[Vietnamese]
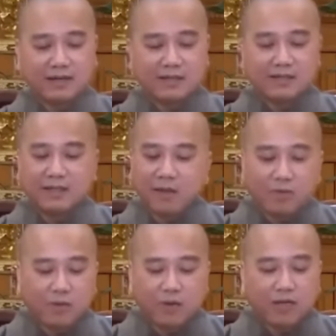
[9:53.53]
chứ nó
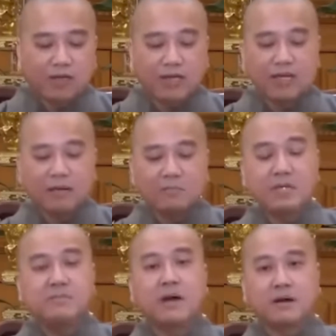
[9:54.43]
không có cái nghĩa là
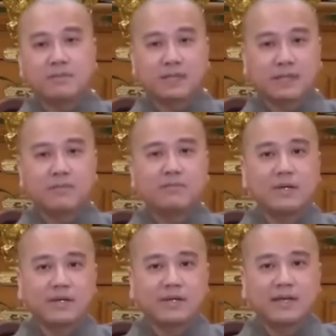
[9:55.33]
bí mật mình không
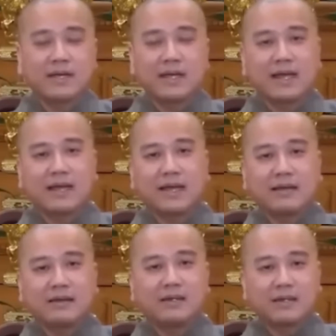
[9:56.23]
biết hay là
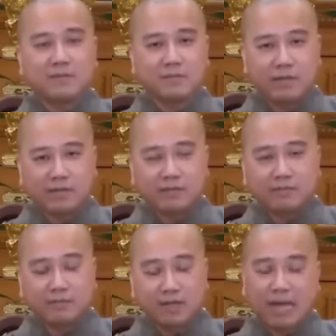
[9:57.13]
người không biết
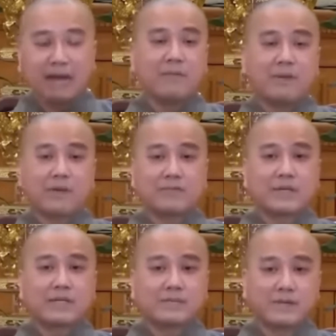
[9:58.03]
mình làm mà mình không
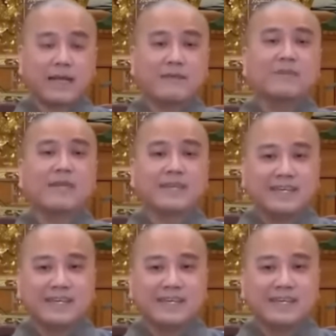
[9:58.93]
biết thì mình làm gì